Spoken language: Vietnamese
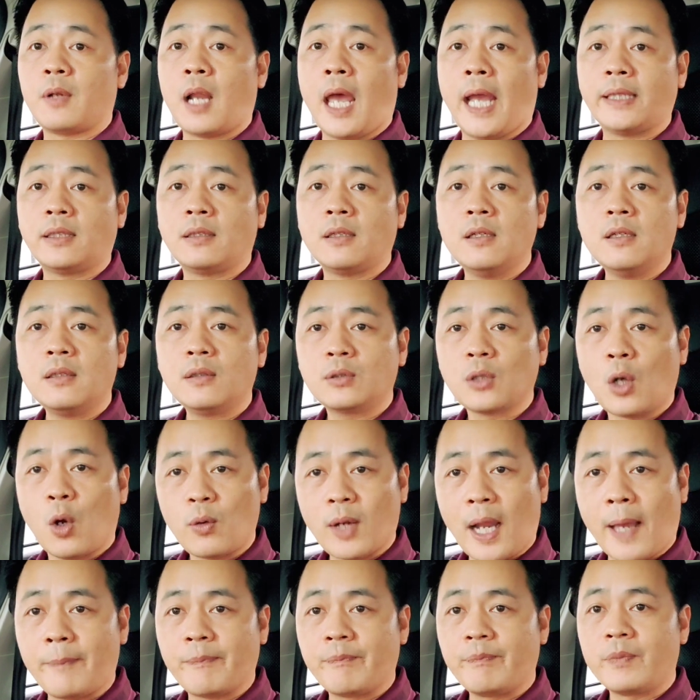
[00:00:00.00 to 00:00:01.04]
Đại tướng Tô
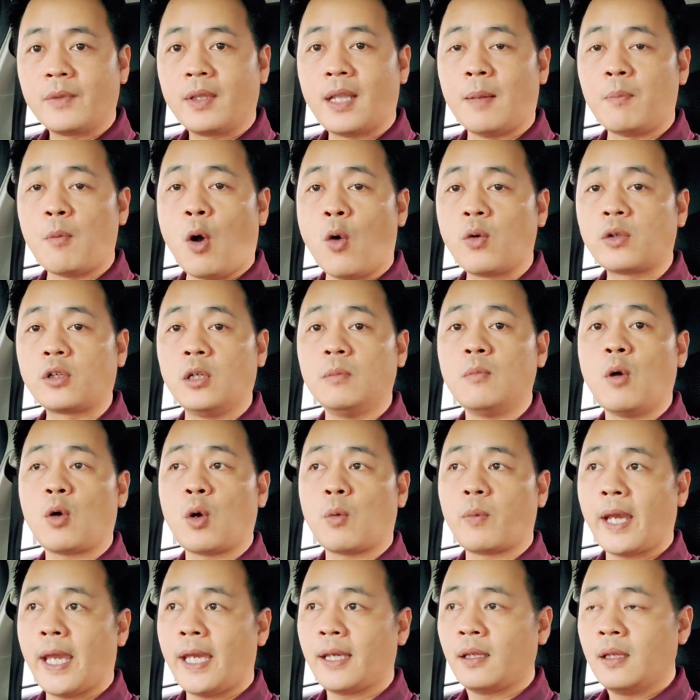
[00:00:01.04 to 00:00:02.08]
Lâm, là Bộ trưởng Bộ
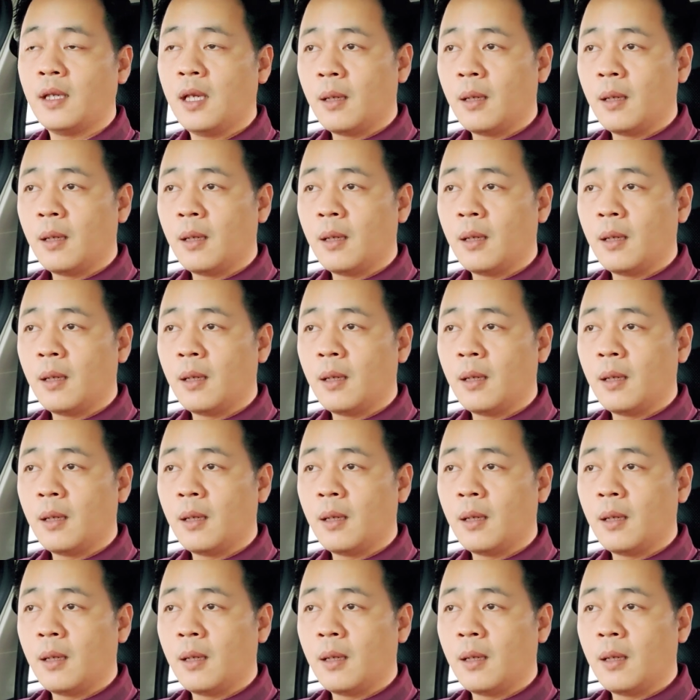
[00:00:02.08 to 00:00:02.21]
Công an